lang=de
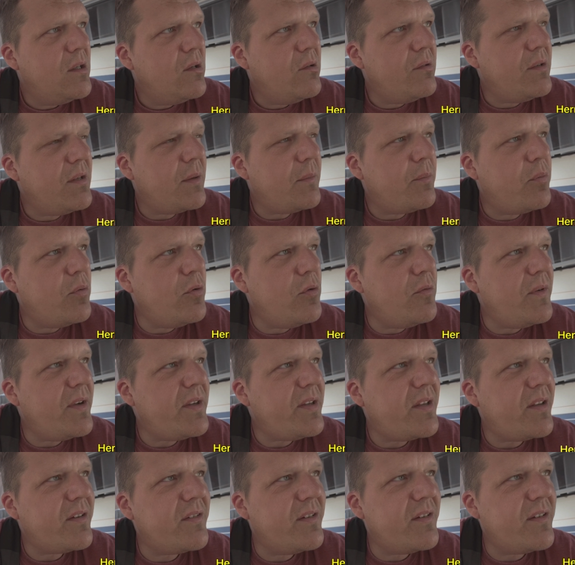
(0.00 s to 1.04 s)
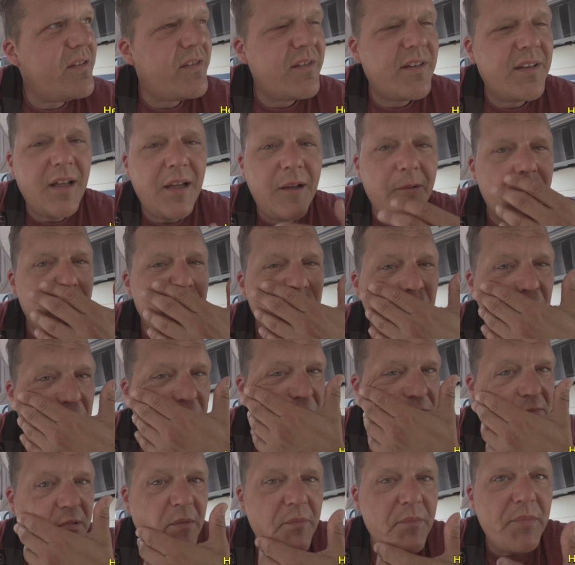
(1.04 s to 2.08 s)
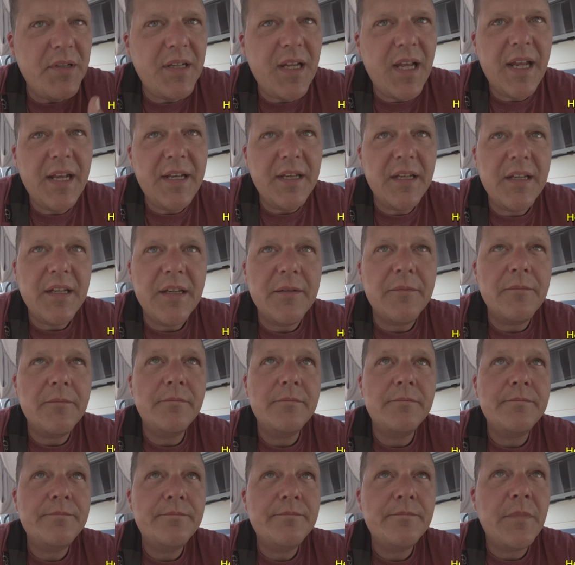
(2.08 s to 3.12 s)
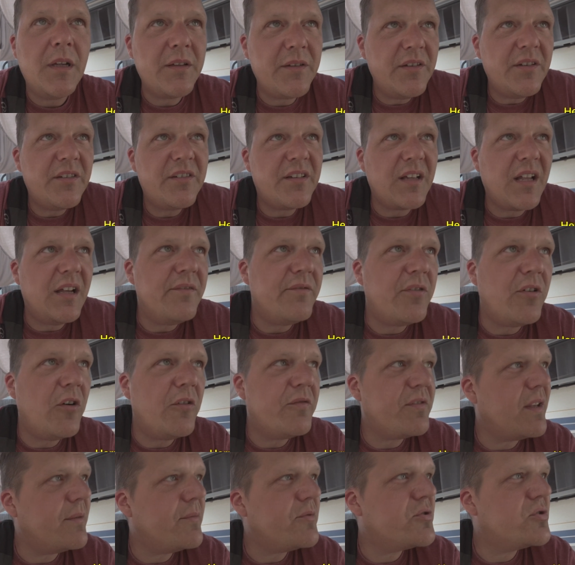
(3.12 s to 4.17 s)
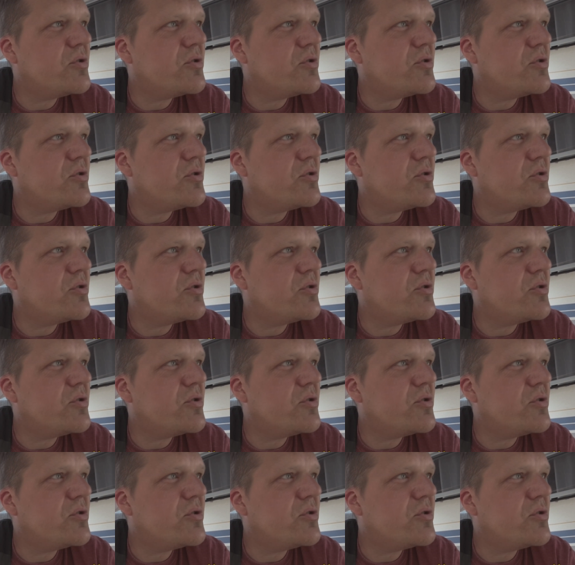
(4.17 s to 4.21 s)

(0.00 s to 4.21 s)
Und der Poolwächter sitzt da und spielt mit dem Handy. Er sitzt einfach auf seinem